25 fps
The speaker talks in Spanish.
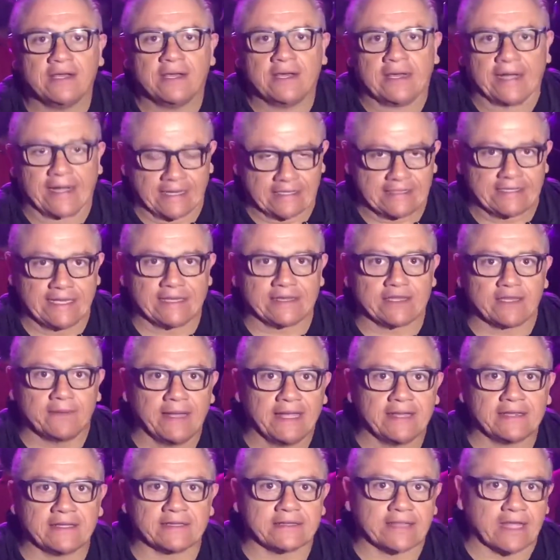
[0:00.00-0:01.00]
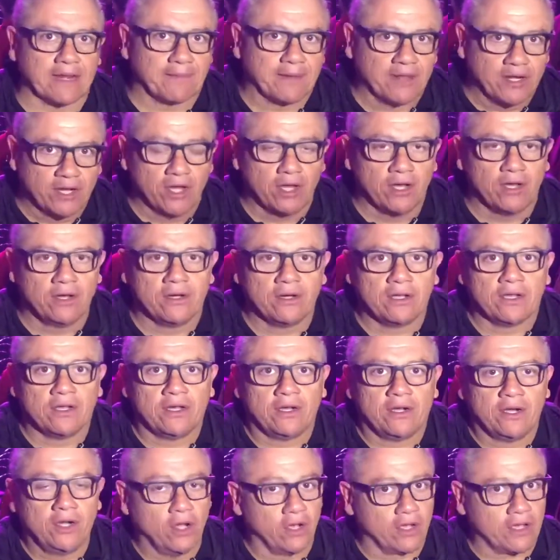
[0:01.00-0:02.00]
recientemente terminó
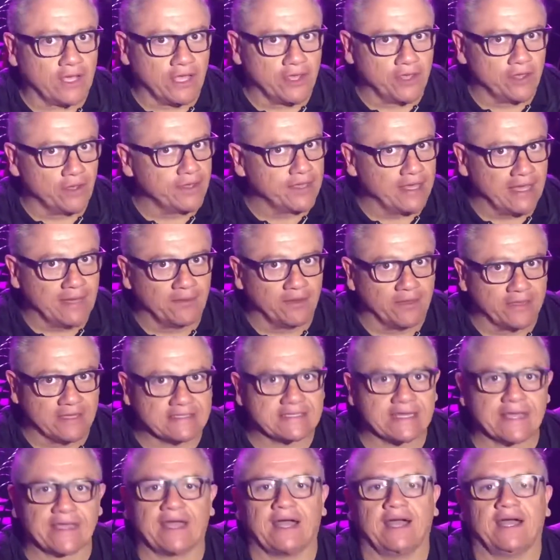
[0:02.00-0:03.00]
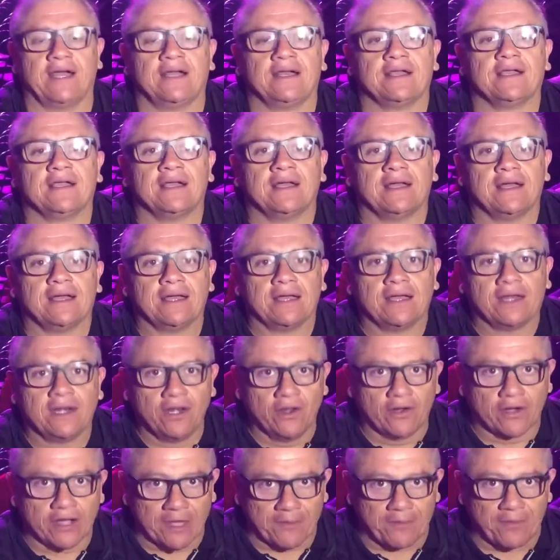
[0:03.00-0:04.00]
lo que yo llamo desde ya
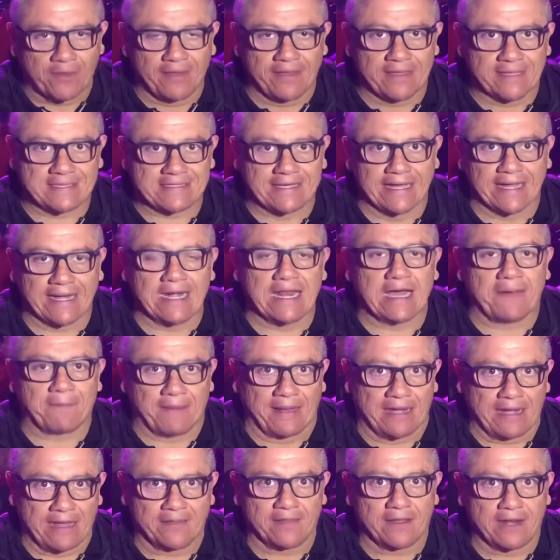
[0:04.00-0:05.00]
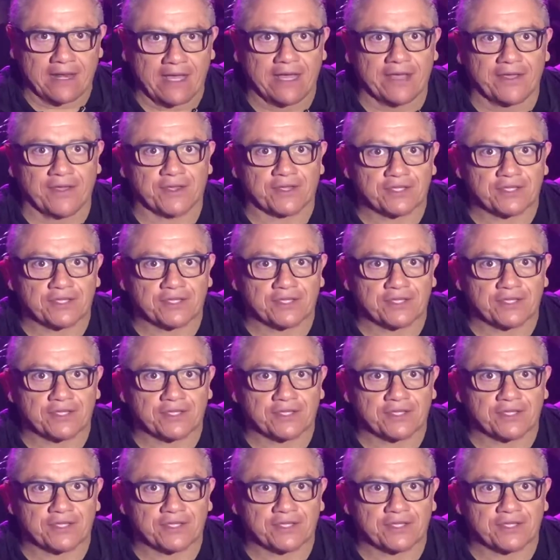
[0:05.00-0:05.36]
lo que puede ser la pelea del año.